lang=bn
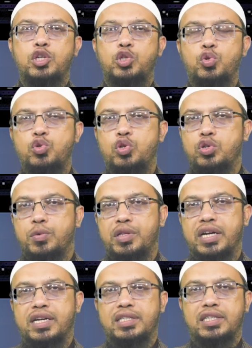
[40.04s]
সুস্থ সবল
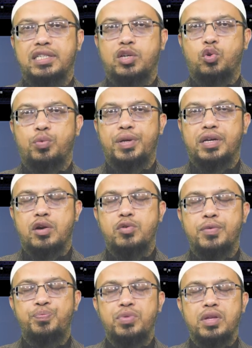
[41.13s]
থাকার চেষ্টা করবেন কারণ
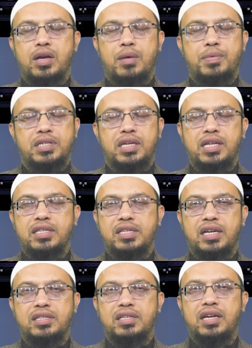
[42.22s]
আমরা জানি হাদিসে
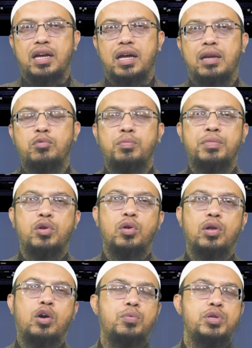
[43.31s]
আসছে আল মিনুল
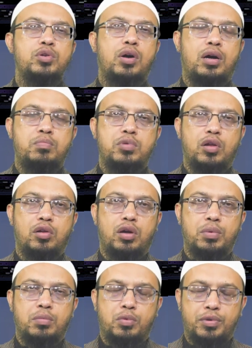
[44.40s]
কবি আহবুল্লাহ
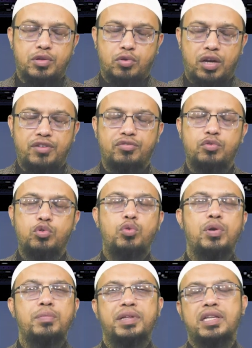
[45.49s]
দাইফ
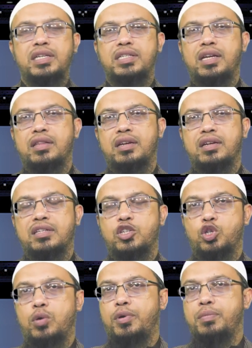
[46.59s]
দুর্বল ইমানদার চেয়ে আল্লাহ তালার কাছে
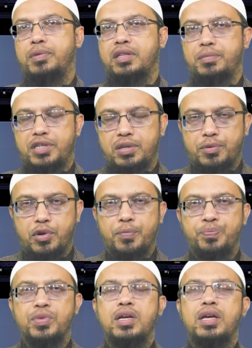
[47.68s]
সবল ইমানদার বেশি প্রিয়
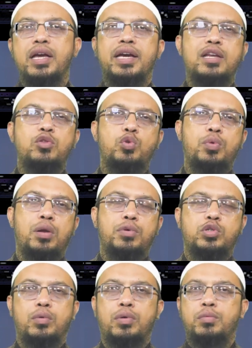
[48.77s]
এখানে দুর্বল এবং
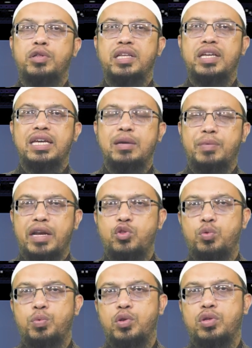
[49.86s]
সবল বলতে ইমানই
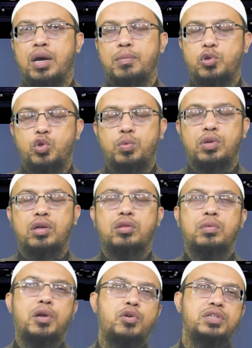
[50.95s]
দুর্বলতা আমলি দুর্বলতার
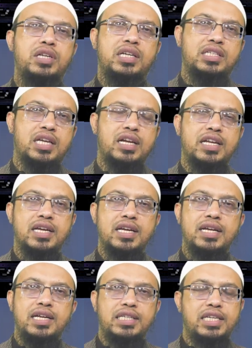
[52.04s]
কথা বলা হয়েছে নাকি শারীরিক
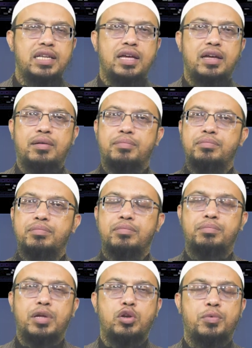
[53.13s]
সেটা নিয়ে
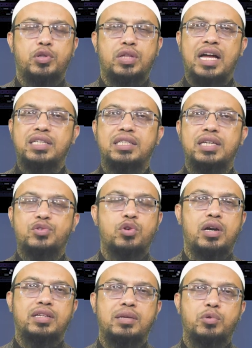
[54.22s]
ভিন্ন মত আছে
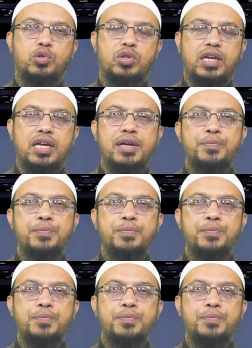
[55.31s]
স্কলারদের মধ্য থেকে